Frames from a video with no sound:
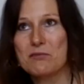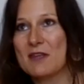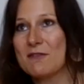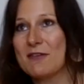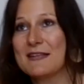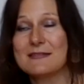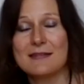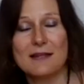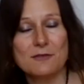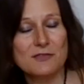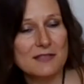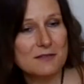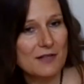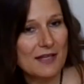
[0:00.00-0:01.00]
was darf
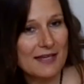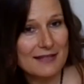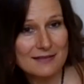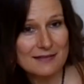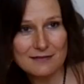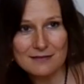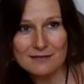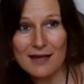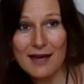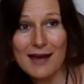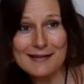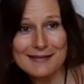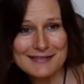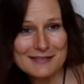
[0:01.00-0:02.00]
sich vielleicht
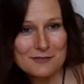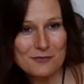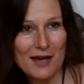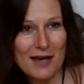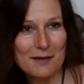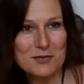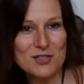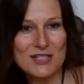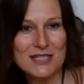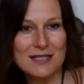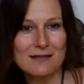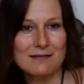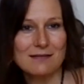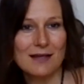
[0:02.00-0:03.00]
Altes
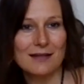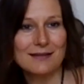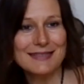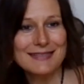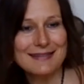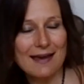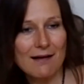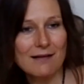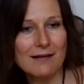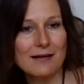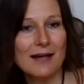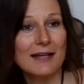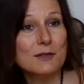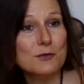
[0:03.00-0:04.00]
verabschieden an
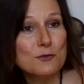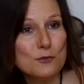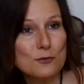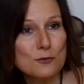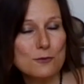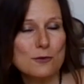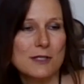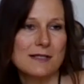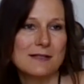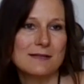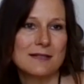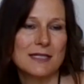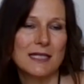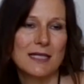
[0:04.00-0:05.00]
Gedanken, an
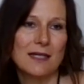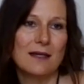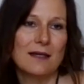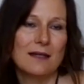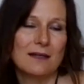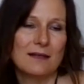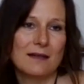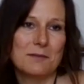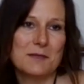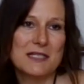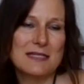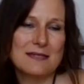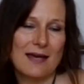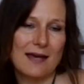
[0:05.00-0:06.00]
Gefühlen, damit
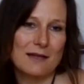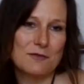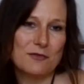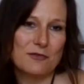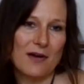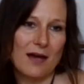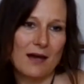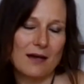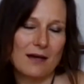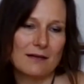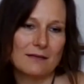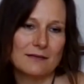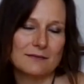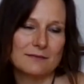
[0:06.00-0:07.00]
ich einfach
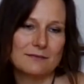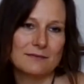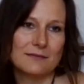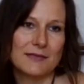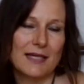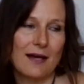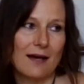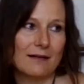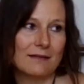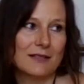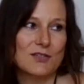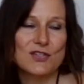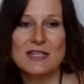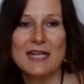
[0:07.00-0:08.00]
ja
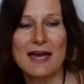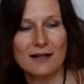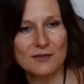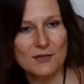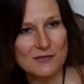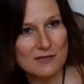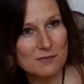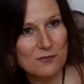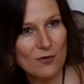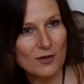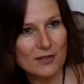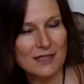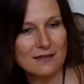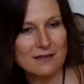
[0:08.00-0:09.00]
gestärkt aus diesem
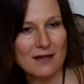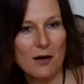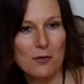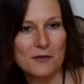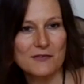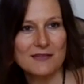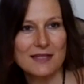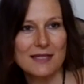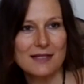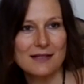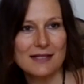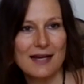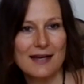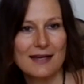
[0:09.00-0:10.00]
Wochenende rausgehen
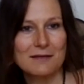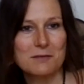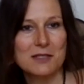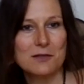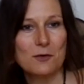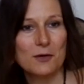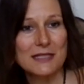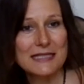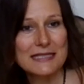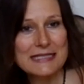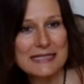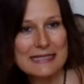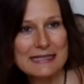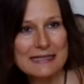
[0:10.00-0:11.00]
kann mit neuen
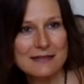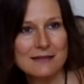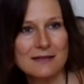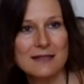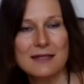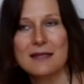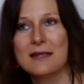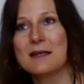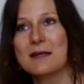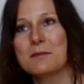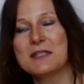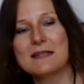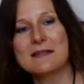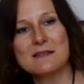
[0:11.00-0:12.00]
Ideen,
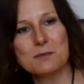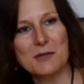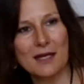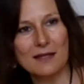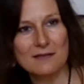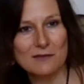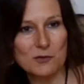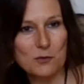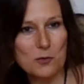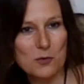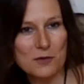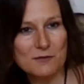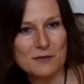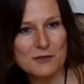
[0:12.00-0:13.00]
mit
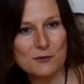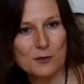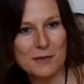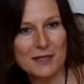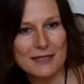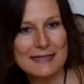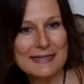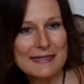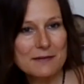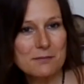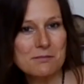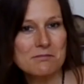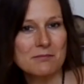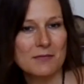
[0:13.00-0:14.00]
Inspiration, wie es für mein
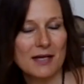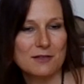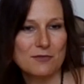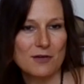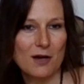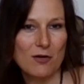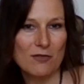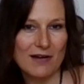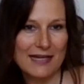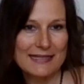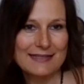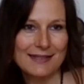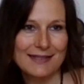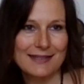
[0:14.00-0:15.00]
Leben einfach auch
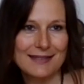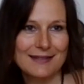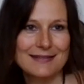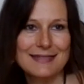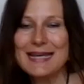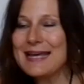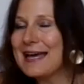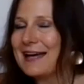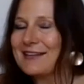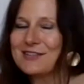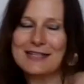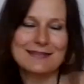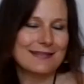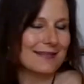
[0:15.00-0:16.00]
weitergeht. Also
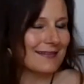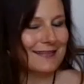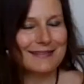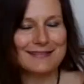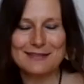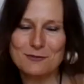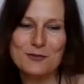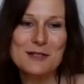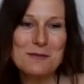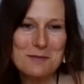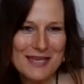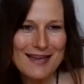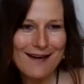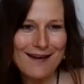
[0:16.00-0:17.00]
letztendlich ist es viel
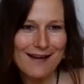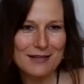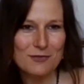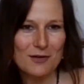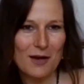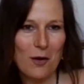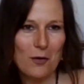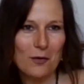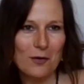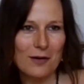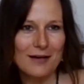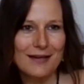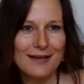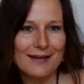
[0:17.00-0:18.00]
mehr einfach auch
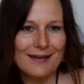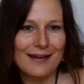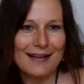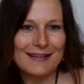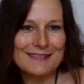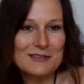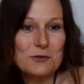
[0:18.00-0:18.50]
als